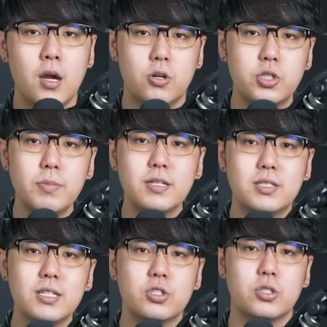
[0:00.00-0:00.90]
而这边的
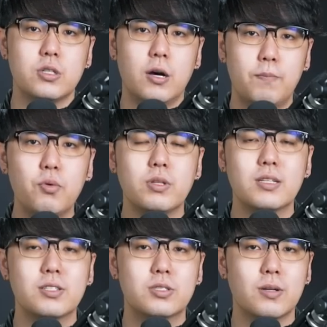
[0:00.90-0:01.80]
进食呢，不一
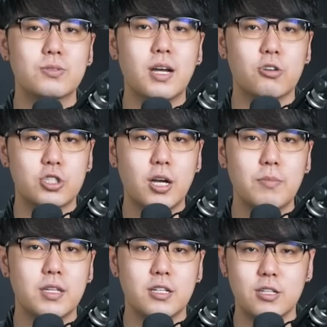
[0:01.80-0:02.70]
定是宗教上
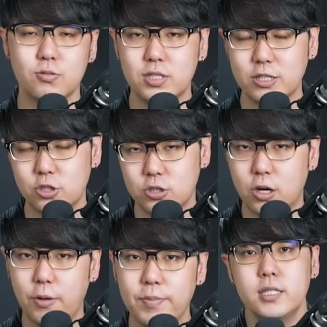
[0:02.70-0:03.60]
面的那种进食哦，